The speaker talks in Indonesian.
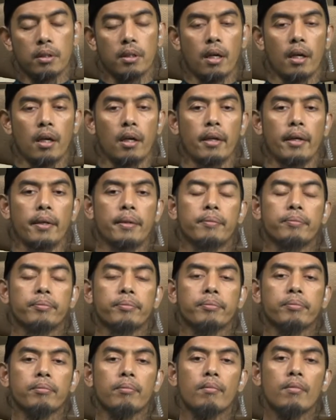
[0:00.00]
taala.
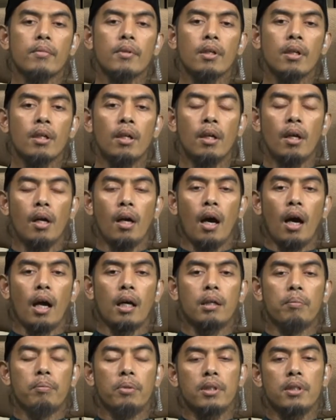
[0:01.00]

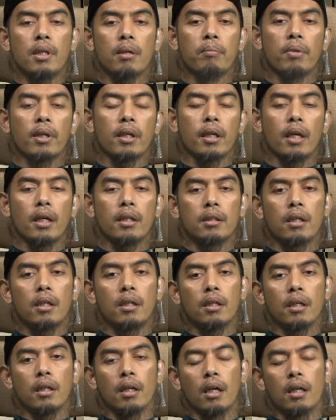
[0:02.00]
Adapun yang
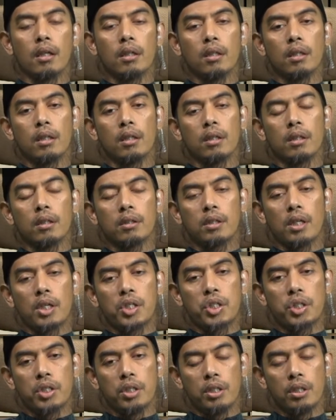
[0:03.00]
berkaitan dengan uh,
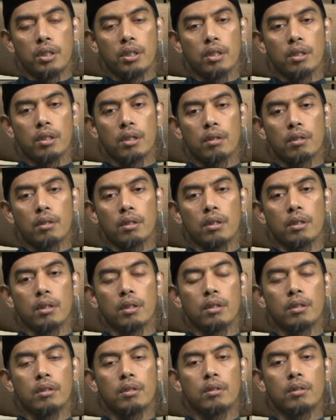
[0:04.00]
tashhir
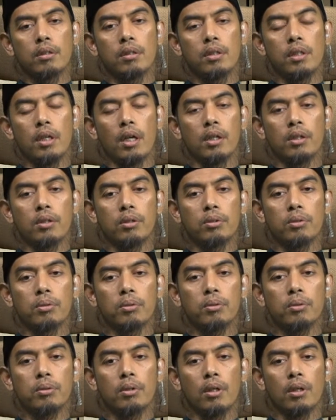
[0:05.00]
uh,
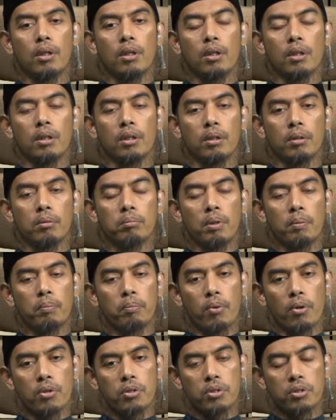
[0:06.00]
yaitu uh,
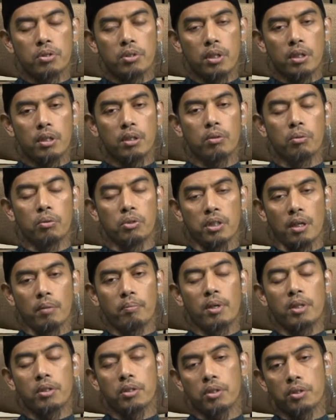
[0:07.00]
memposting
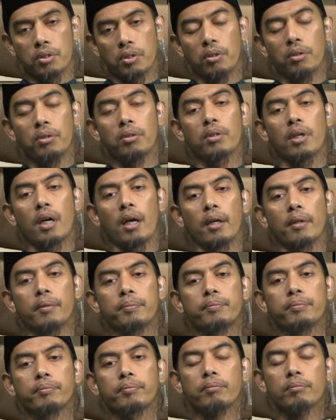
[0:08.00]
ucapan
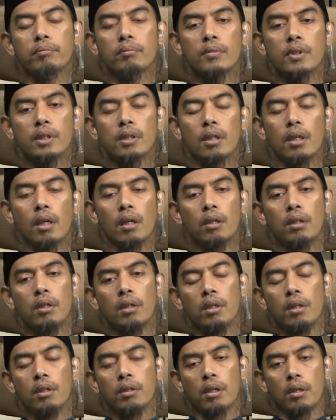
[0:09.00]
seseorang ya
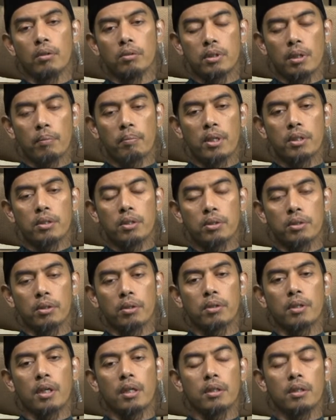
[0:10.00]
dan ucapan
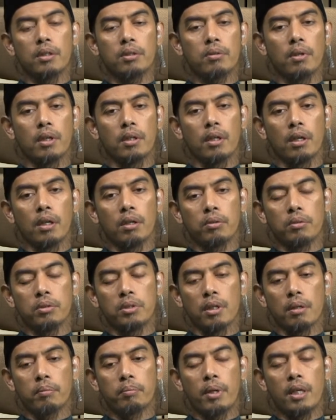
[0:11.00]
seseorang itu adalah
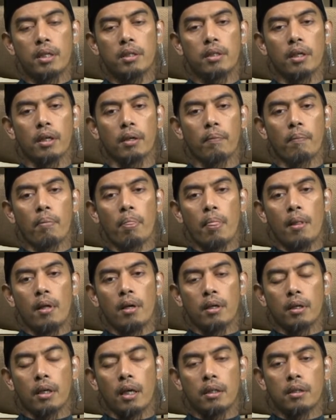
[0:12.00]
ucapan yang
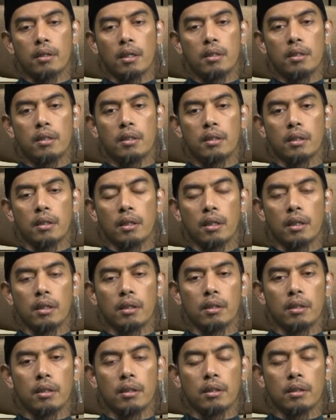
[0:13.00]
kaitannya dengan
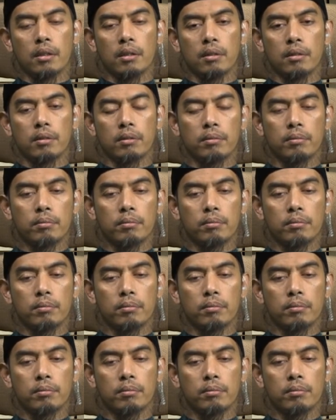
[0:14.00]
uh,